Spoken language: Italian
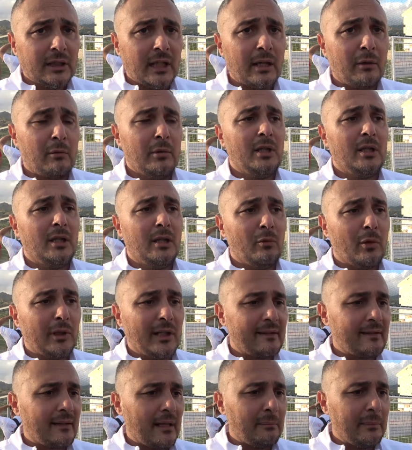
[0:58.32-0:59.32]
e quindi
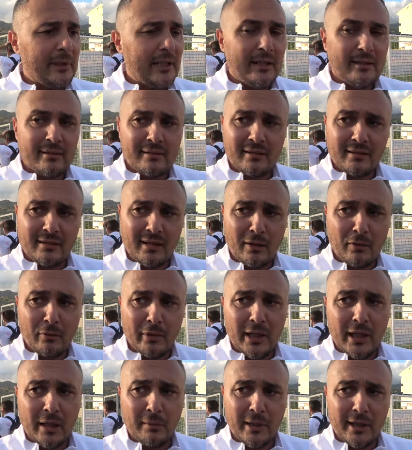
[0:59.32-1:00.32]
vuole stabilirsi
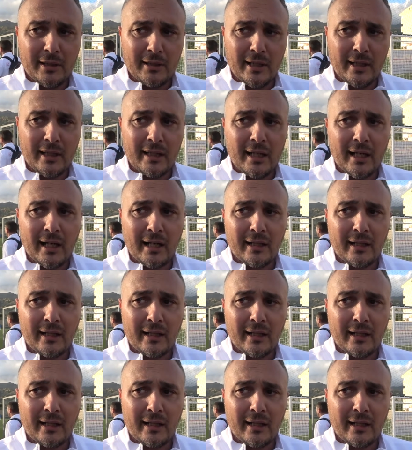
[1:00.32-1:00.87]
tranquillamente nella